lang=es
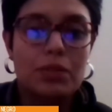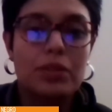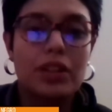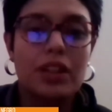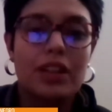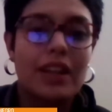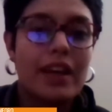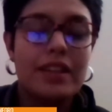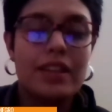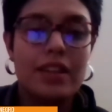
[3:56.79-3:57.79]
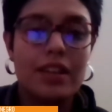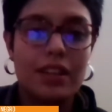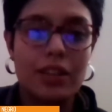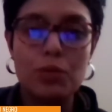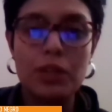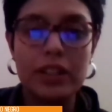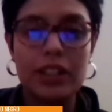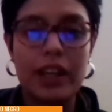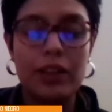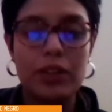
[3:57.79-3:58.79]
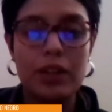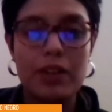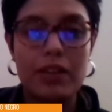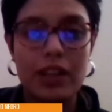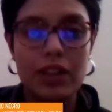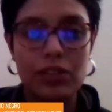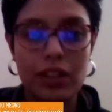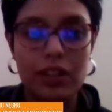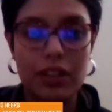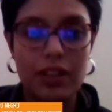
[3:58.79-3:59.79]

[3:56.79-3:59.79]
porque nadie, ningún legislador había hablado de este